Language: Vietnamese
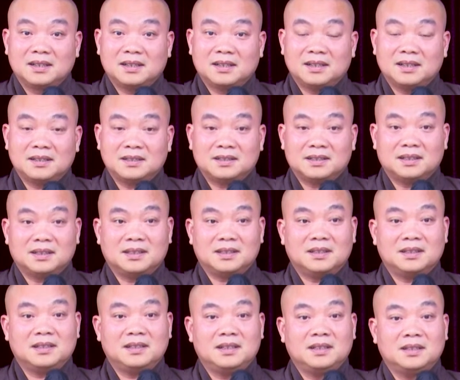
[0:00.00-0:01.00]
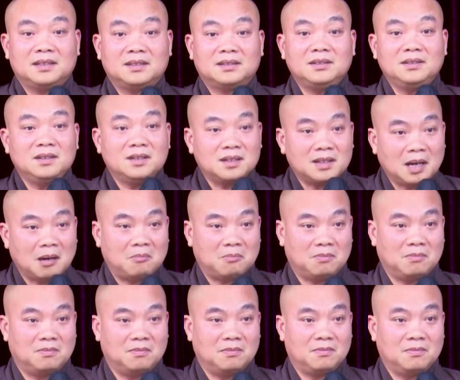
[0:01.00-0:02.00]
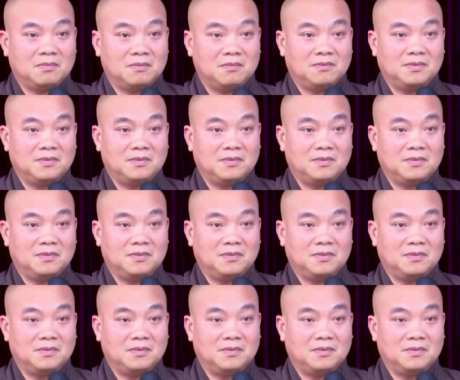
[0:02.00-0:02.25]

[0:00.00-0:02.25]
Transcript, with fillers: cơ sở tương đồng